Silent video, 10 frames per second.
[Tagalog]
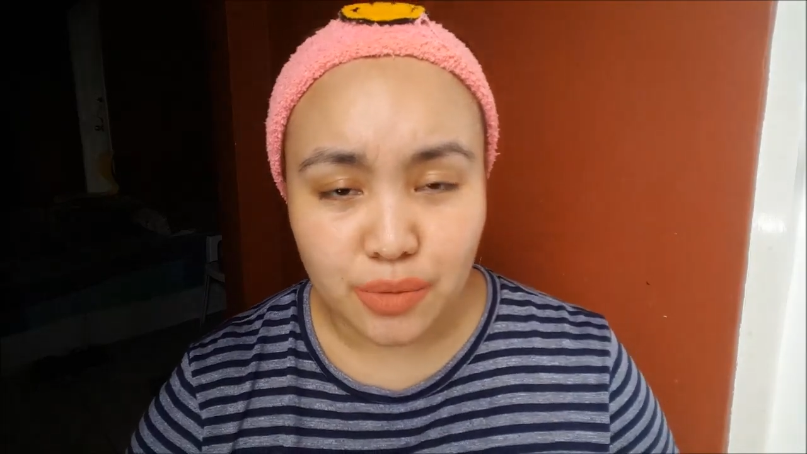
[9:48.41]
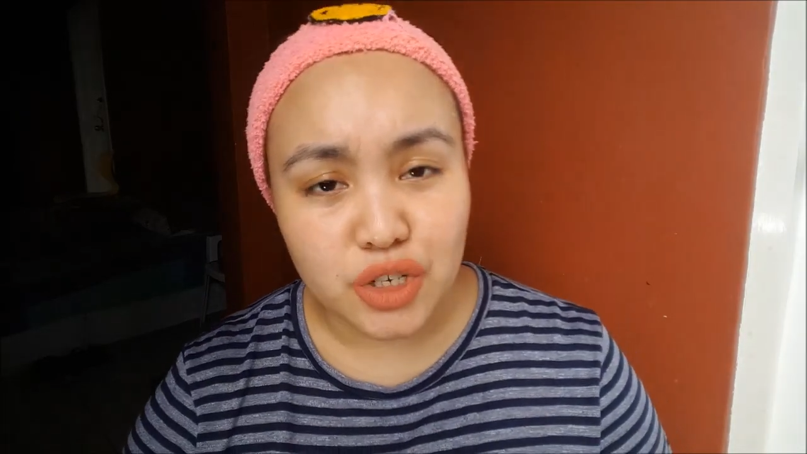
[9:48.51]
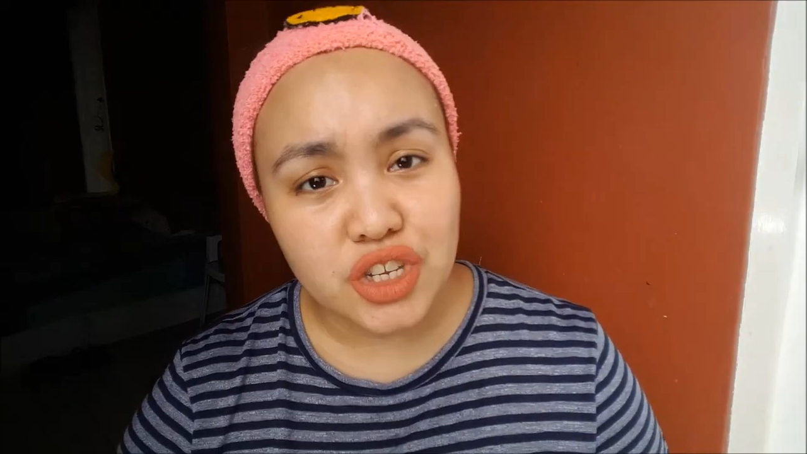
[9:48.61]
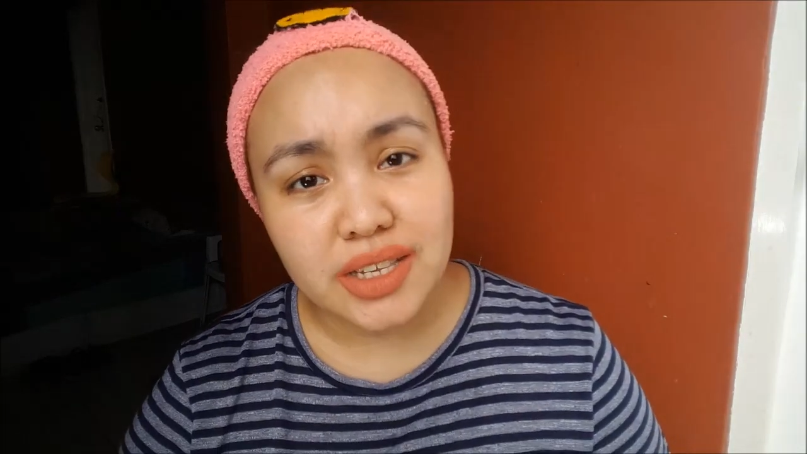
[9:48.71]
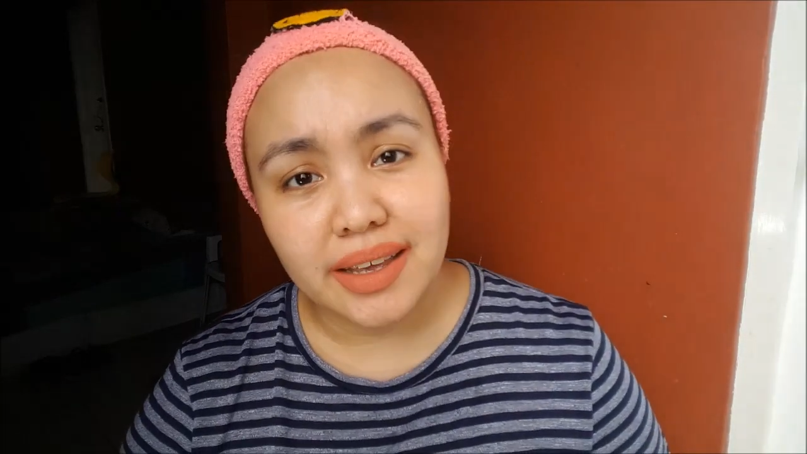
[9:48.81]

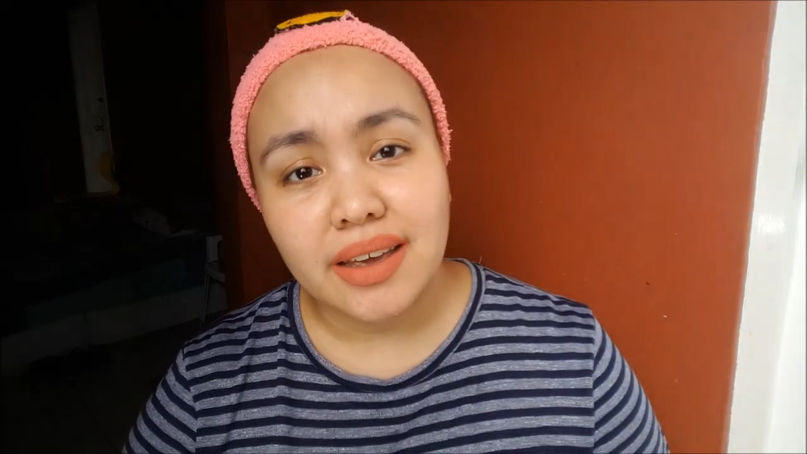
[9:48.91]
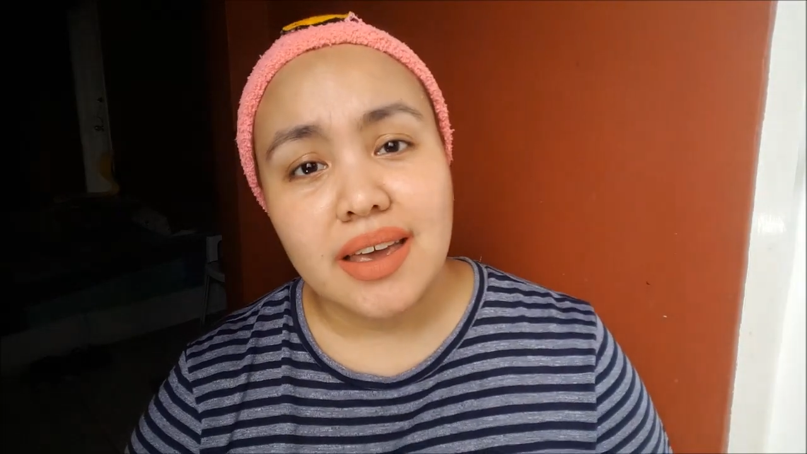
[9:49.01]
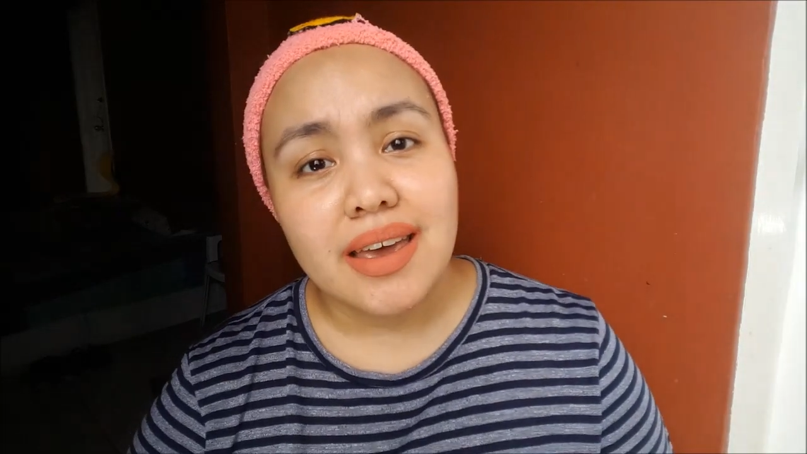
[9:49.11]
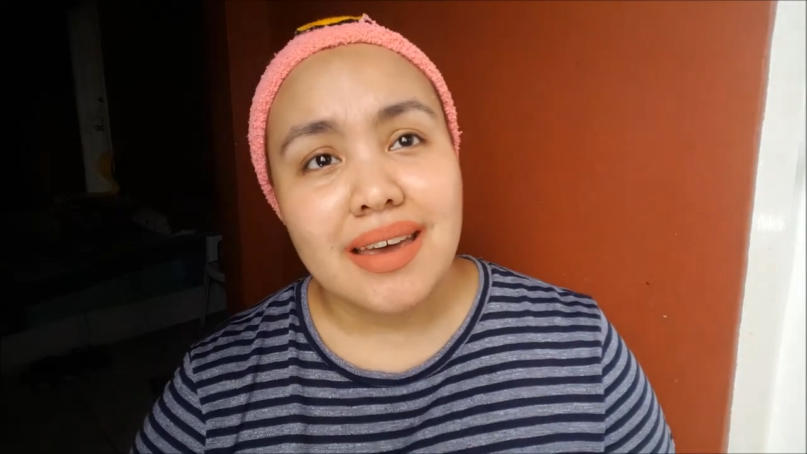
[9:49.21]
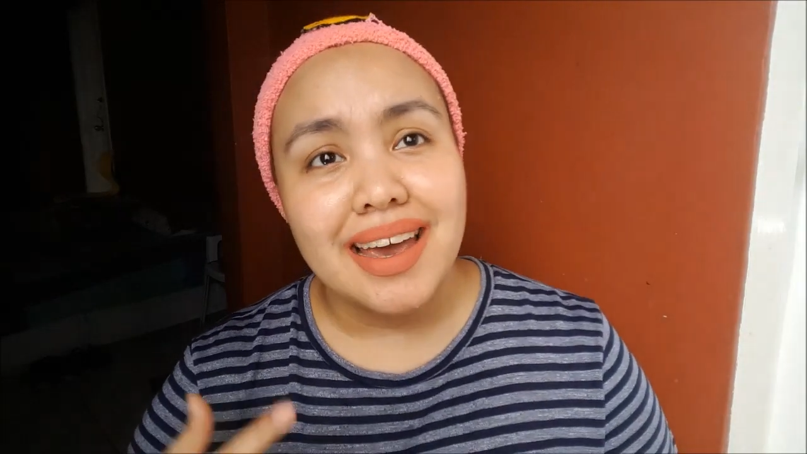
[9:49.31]
which is like
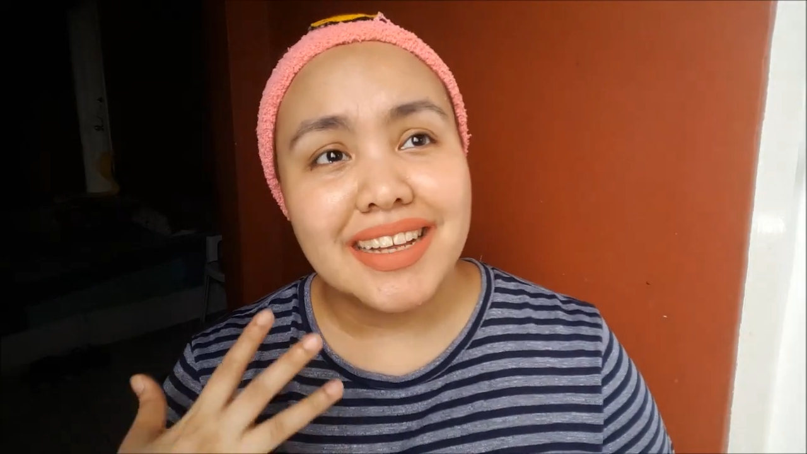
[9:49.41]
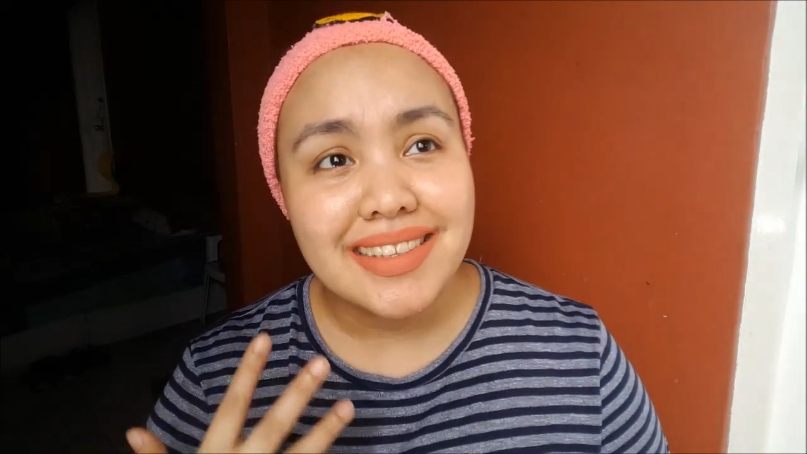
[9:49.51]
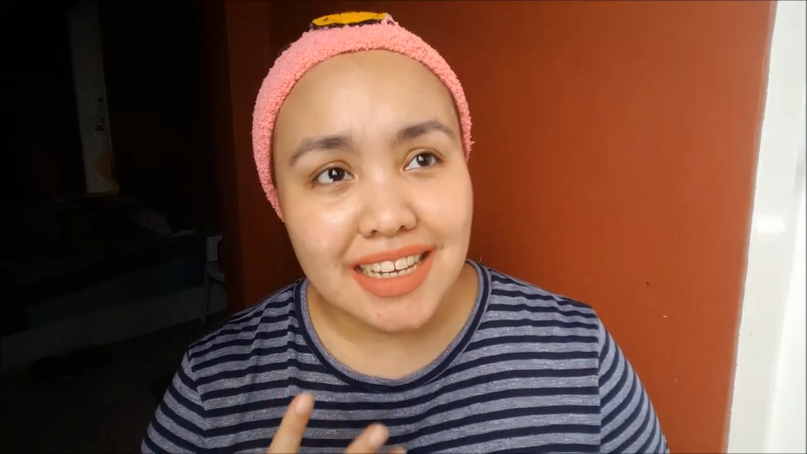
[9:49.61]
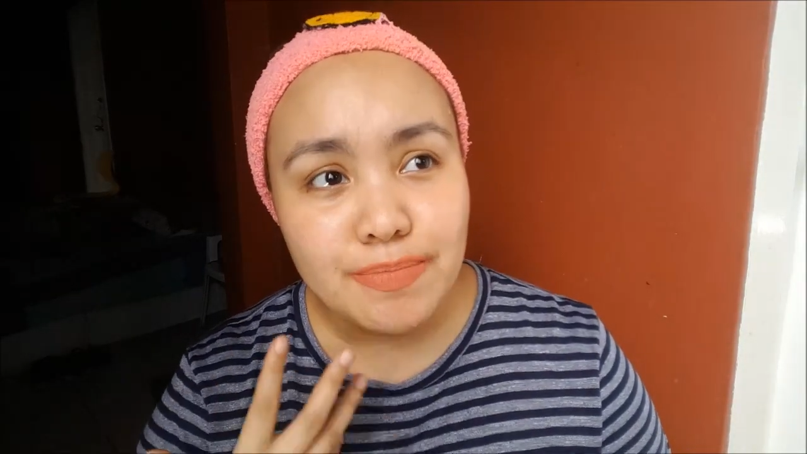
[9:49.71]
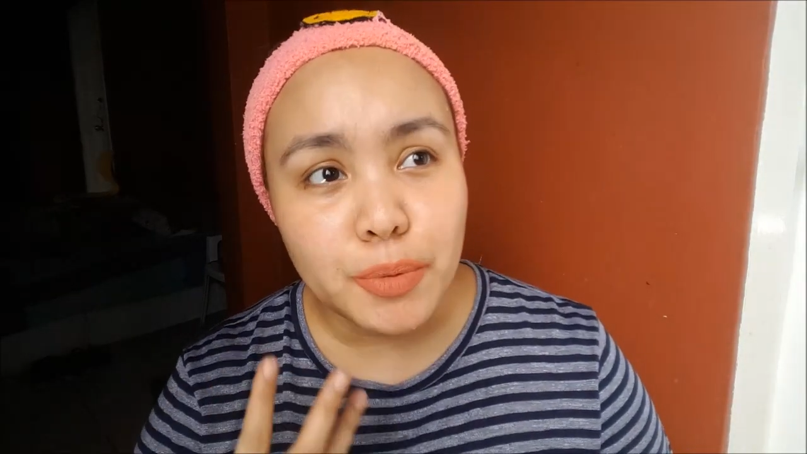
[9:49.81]
a
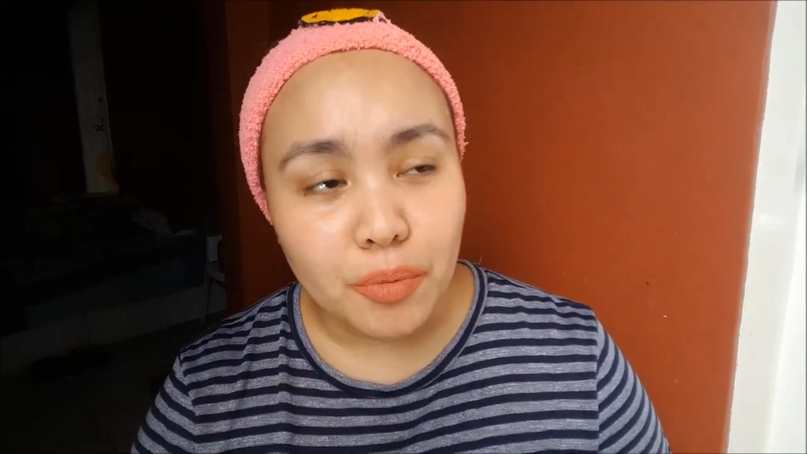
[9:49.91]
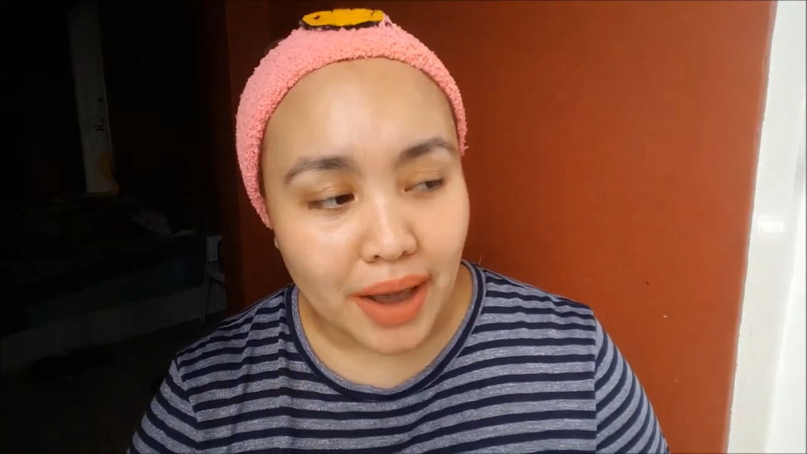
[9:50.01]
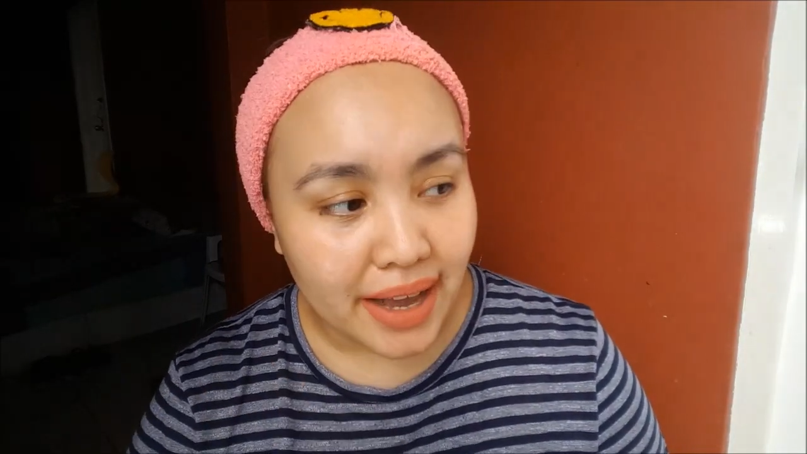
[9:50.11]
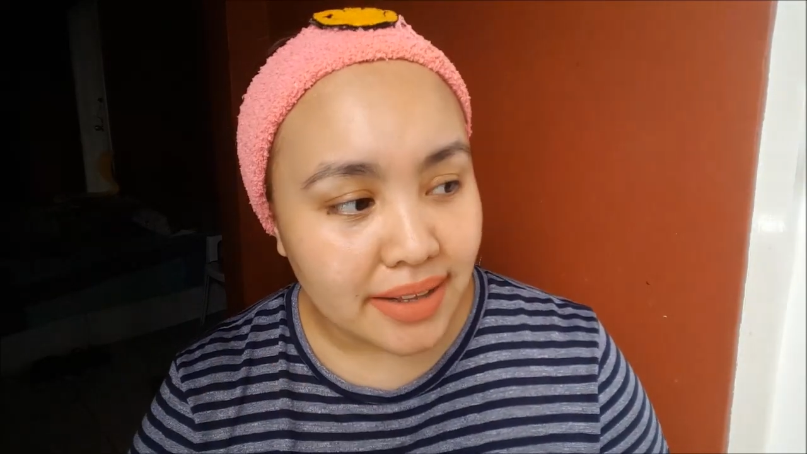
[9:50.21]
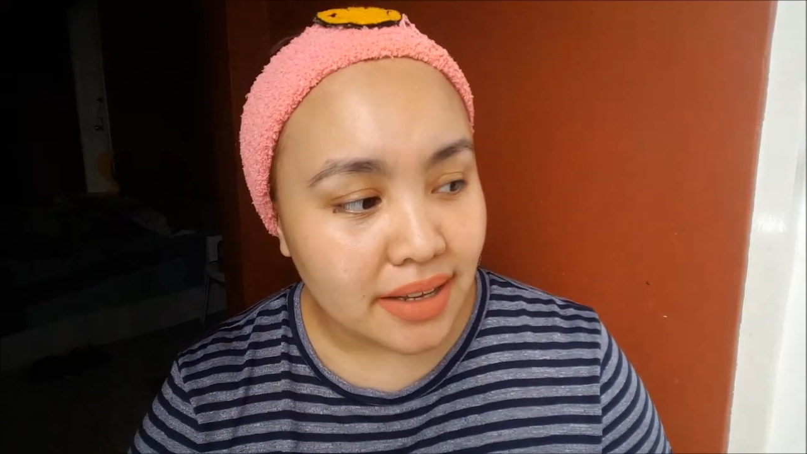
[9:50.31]
deep
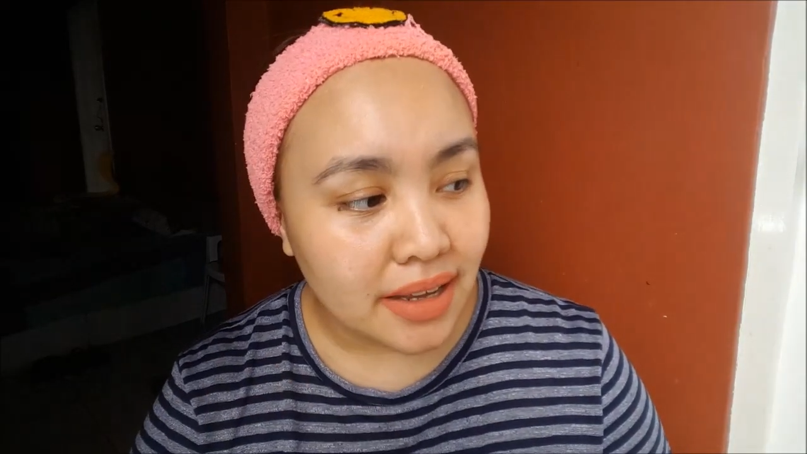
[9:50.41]
red